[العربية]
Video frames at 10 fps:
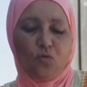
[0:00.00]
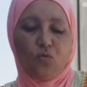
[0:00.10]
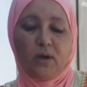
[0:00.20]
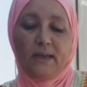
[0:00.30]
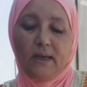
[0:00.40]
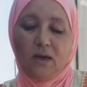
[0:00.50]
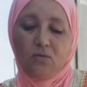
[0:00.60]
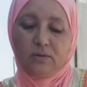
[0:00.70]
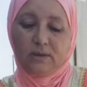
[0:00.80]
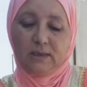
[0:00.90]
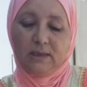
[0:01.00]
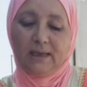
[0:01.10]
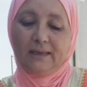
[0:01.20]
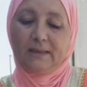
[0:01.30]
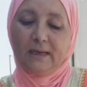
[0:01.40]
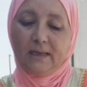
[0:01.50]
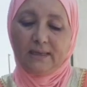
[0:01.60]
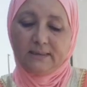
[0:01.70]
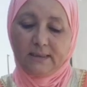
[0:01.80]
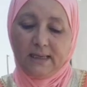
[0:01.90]
وكنعاود اللي عندها
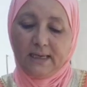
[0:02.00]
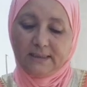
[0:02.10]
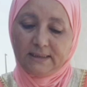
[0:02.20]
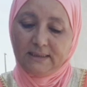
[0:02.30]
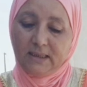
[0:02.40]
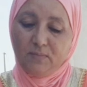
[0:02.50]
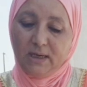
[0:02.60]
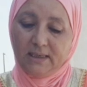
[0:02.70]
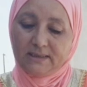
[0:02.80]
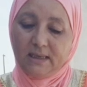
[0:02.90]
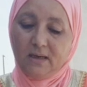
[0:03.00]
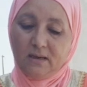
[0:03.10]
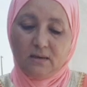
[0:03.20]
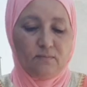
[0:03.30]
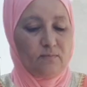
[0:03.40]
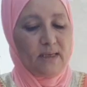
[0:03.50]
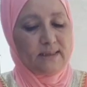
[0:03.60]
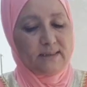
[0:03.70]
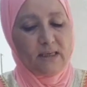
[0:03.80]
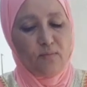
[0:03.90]
الحساسيه من العسل ما
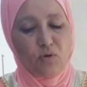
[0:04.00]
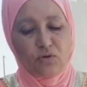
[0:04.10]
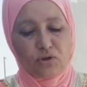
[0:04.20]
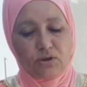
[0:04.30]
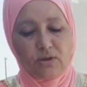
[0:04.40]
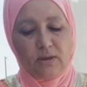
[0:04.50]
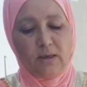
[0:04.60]
تستعملوش